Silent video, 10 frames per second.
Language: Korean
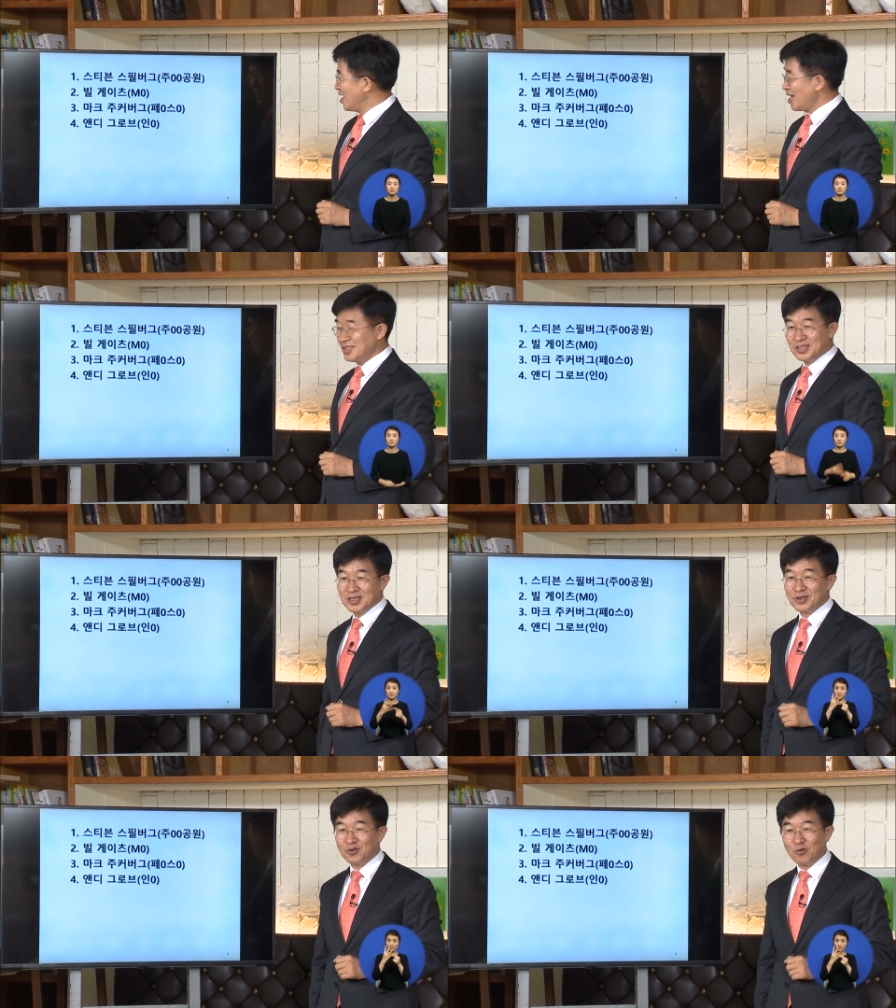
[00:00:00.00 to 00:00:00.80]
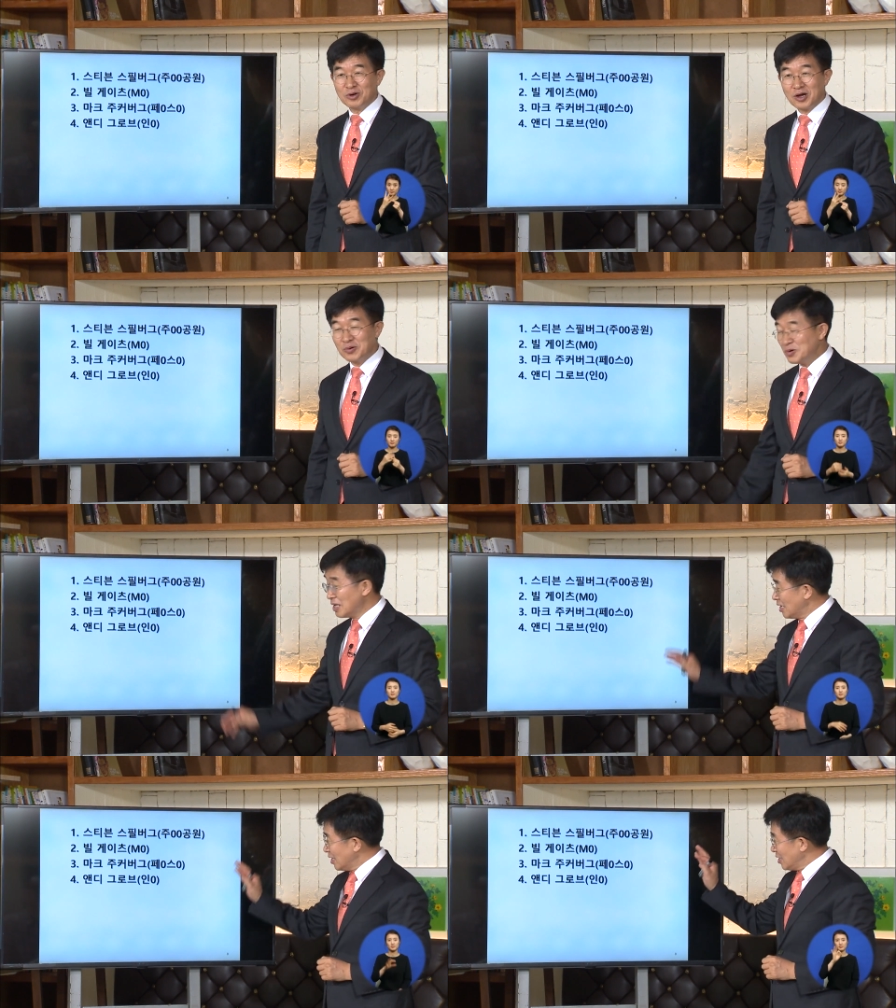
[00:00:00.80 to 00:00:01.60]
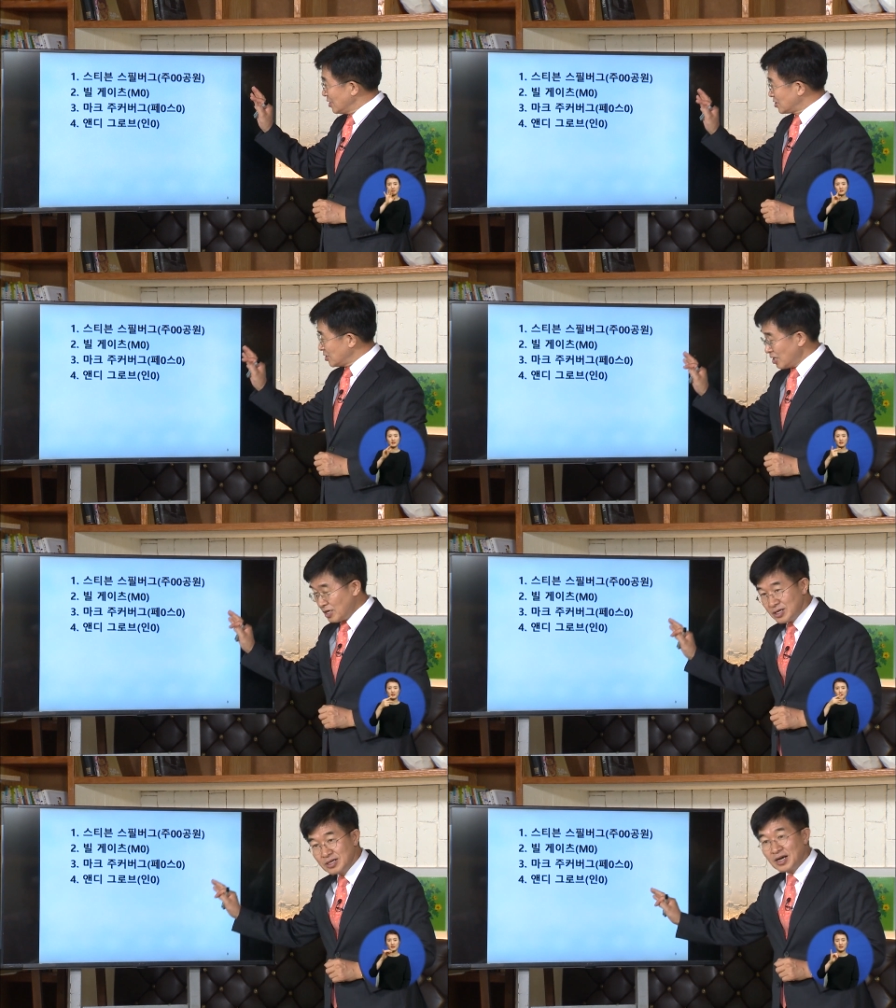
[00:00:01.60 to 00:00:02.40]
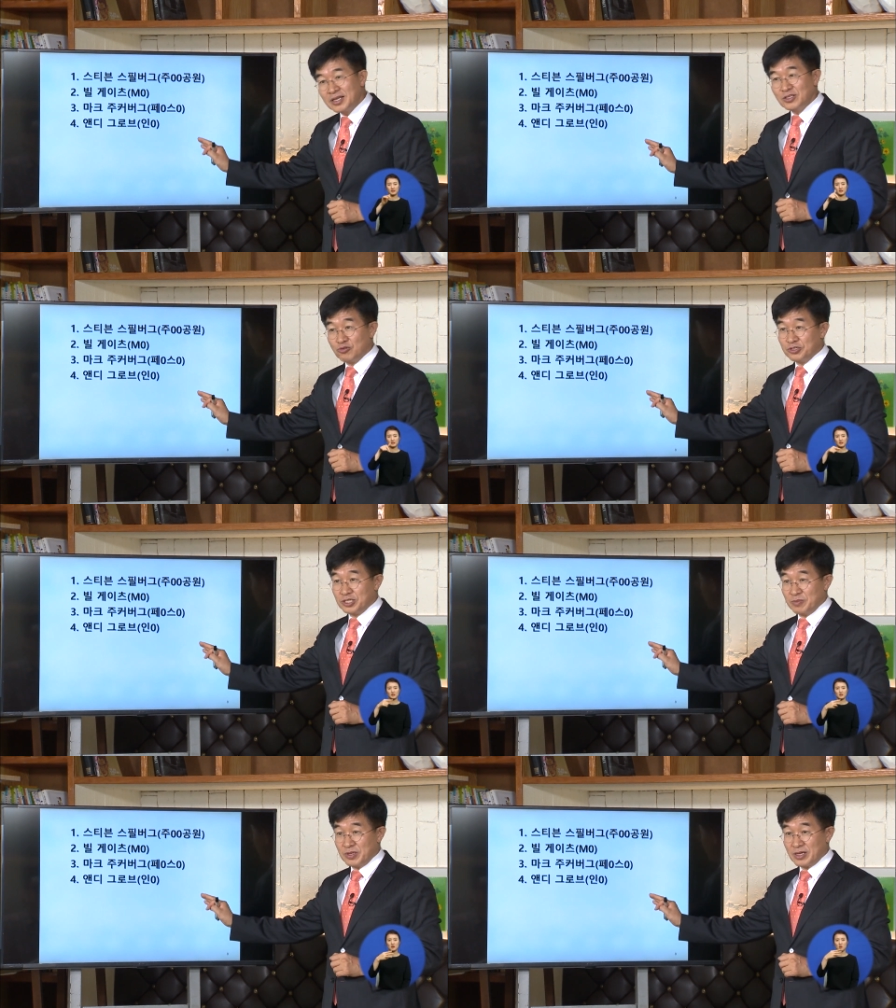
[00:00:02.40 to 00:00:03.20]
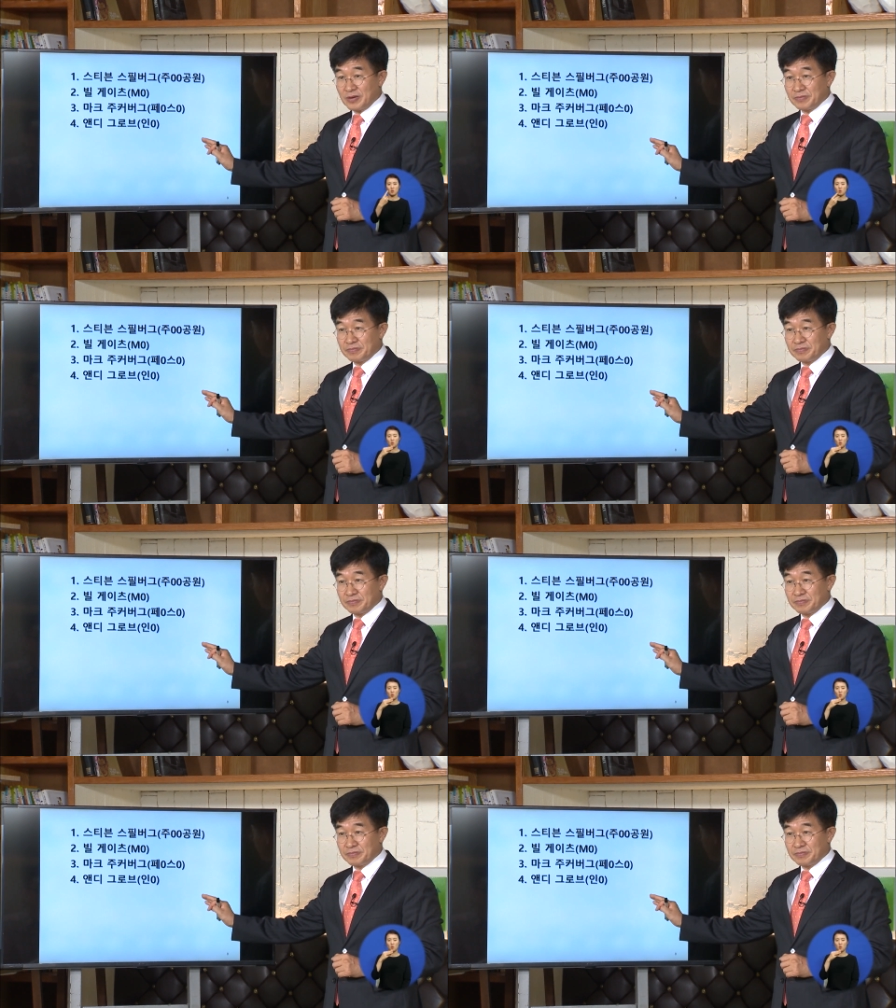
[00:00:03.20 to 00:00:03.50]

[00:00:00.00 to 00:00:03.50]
앤디 글로브라고 헝가리 출신입니다.